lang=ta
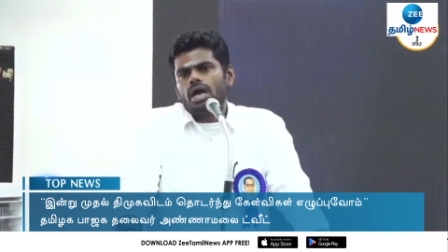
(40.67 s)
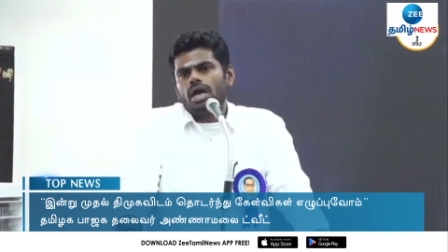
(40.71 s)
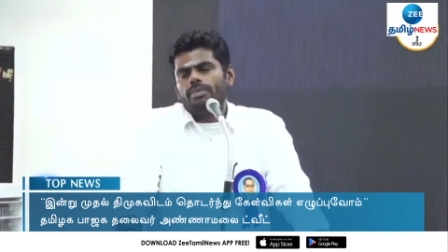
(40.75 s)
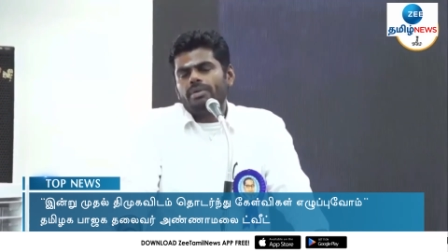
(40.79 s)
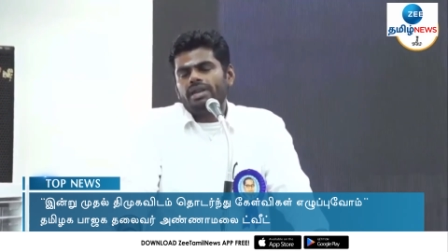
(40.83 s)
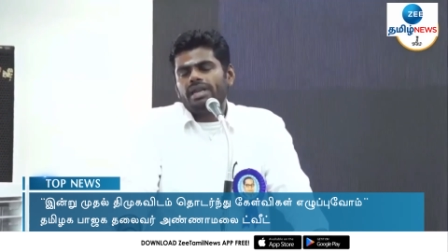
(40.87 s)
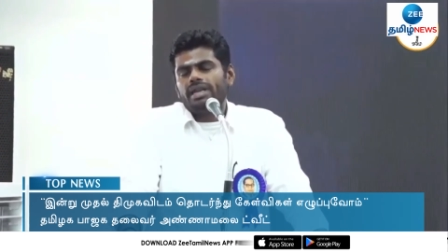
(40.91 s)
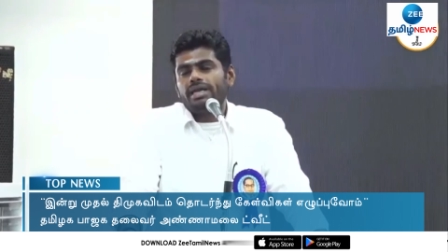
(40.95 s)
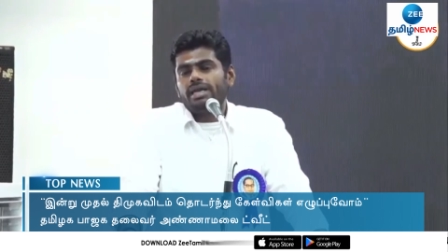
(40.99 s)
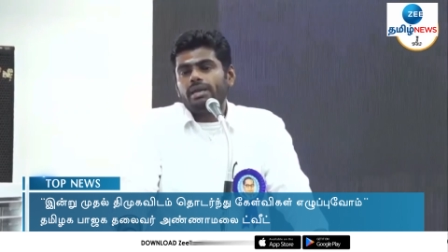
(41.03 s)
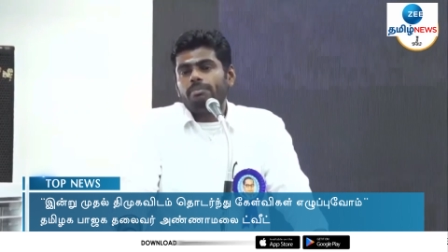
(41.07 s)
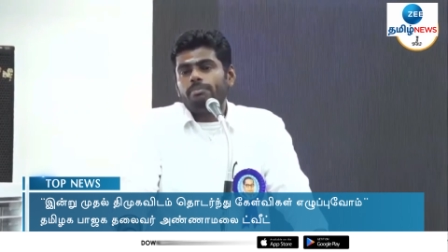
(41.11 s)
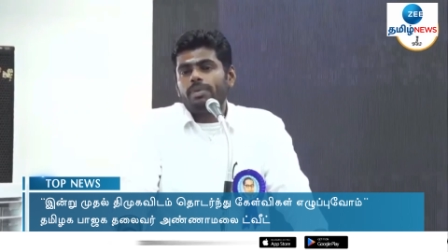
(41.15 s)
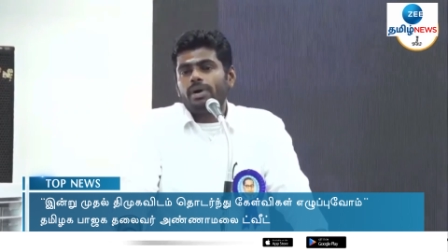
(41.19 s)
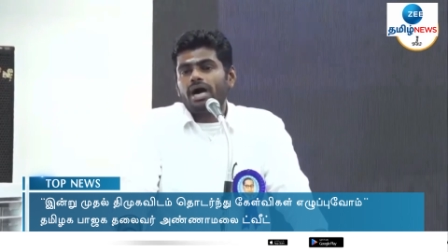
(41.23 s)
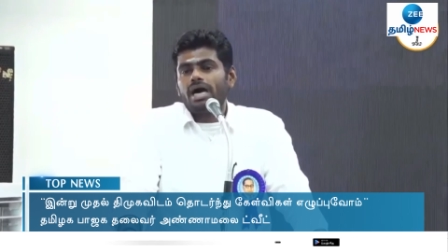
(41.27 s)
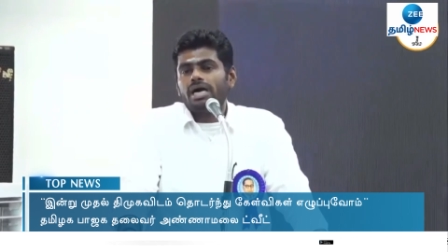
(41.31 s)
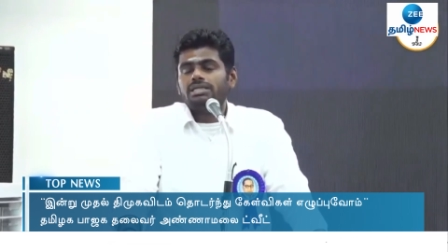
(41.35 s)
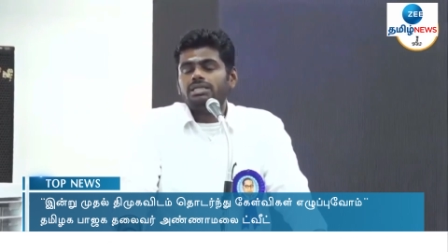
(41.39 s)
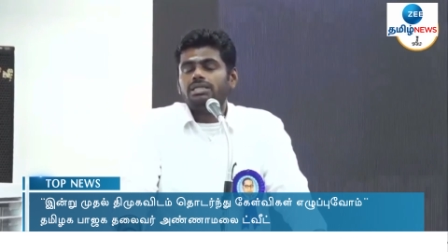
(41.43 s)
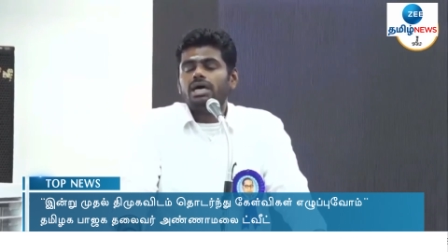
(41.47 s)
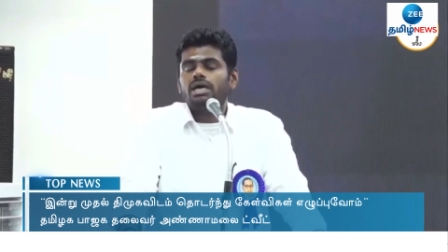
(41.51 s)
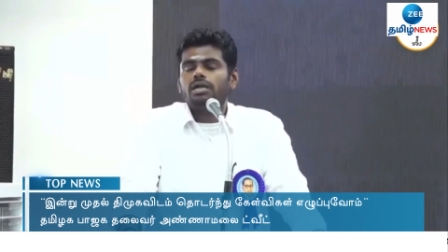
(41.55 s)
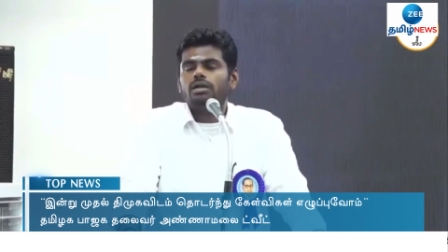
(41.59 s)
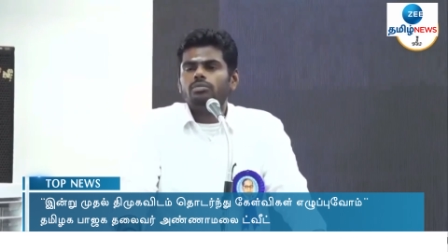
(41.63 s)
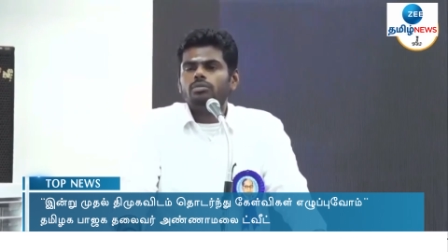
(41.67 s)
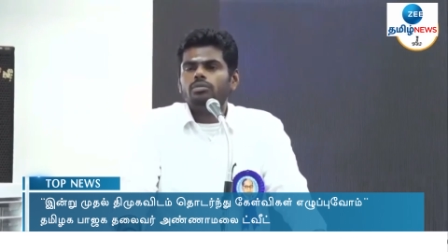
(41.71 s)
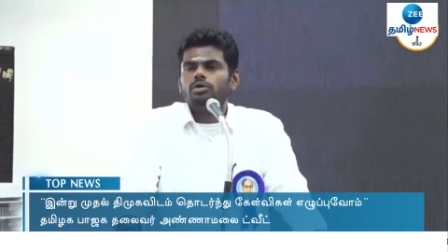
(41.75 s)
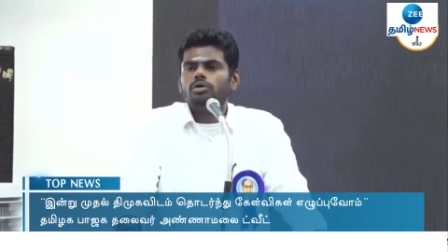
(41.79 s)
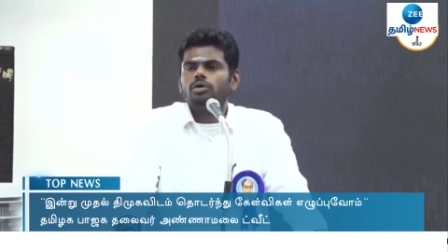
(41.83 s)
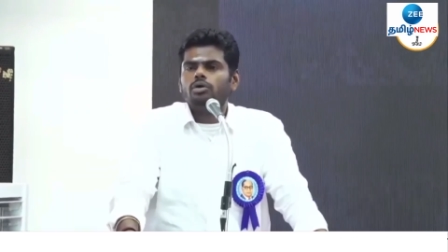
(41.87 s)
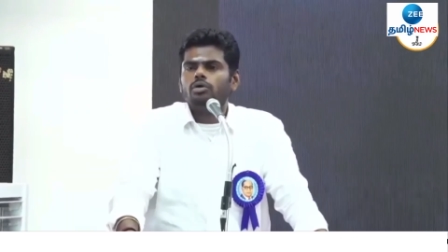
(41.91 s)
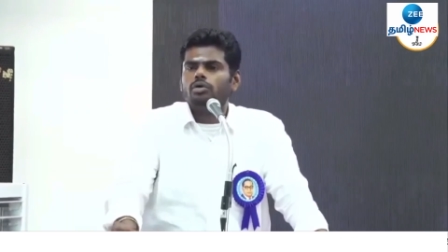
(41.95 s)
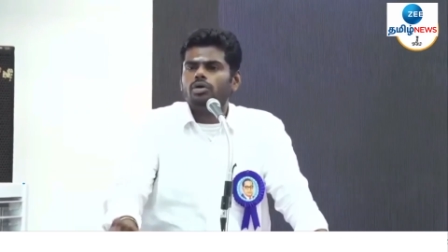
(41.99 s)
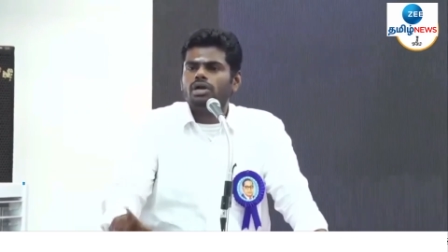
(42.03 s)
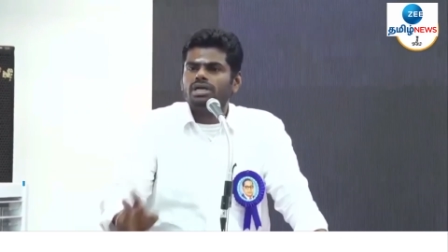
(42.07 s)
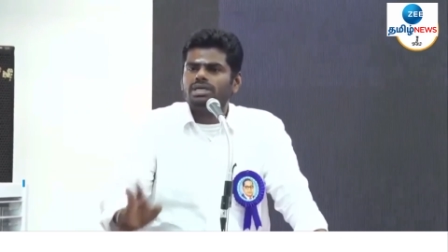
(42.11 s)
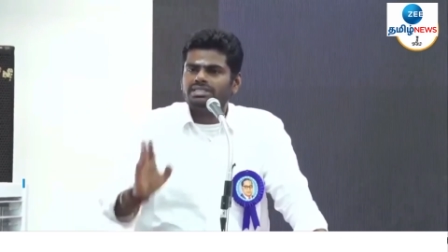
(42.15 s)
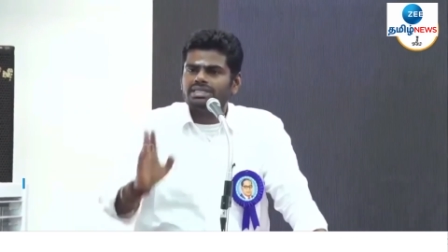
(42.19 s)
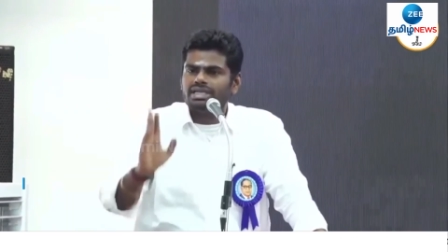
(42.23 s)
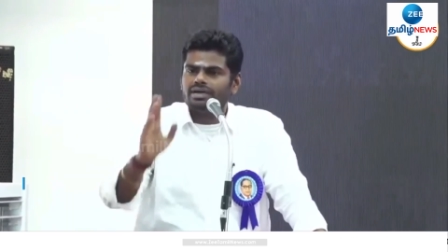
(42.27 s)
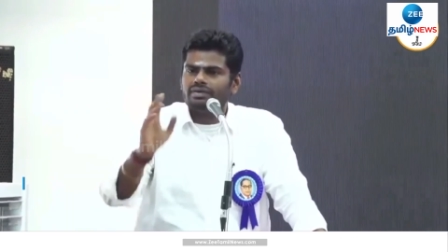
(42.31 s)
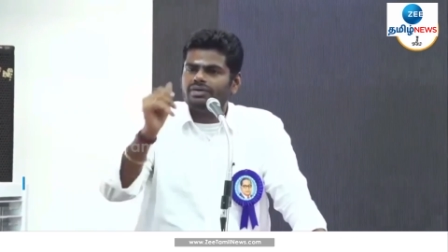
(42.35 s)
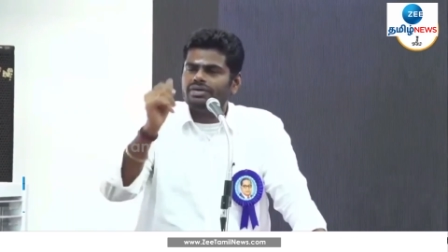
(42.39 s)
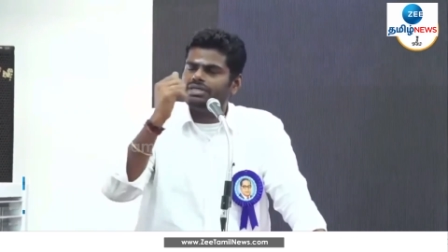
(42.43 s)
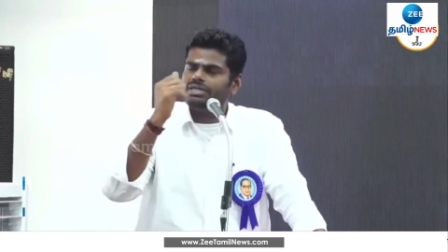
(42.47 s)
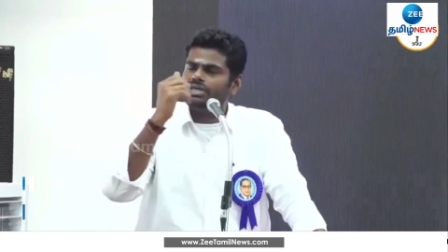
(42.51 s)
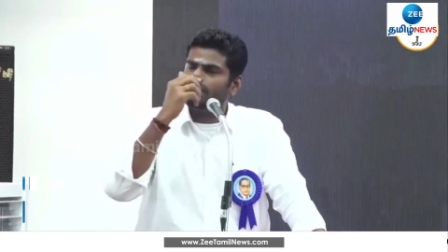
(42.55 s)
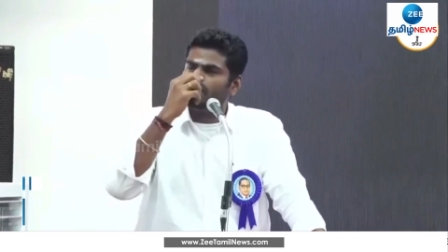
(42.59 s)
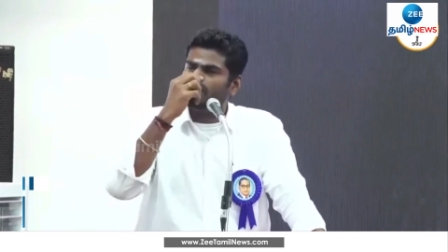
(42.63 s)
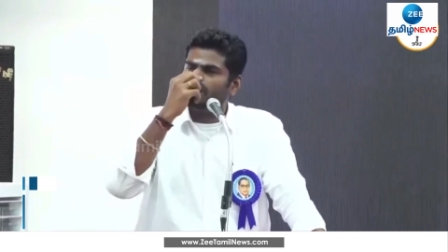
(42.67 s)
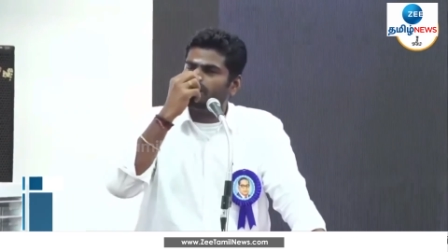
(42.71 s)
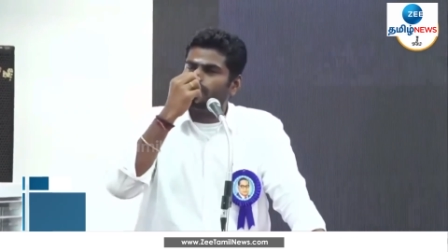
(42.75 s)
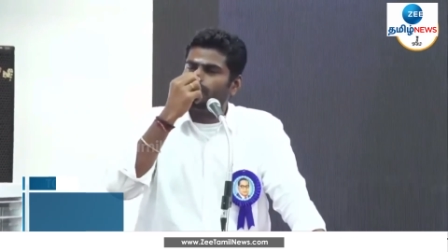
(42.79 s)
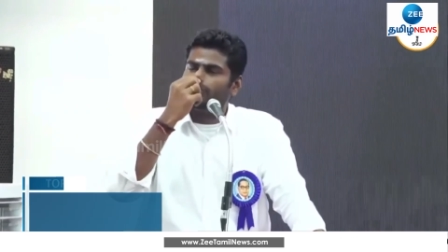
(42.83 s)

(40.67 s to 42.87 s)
என்றும் அவற்றின் விவரங்களை என்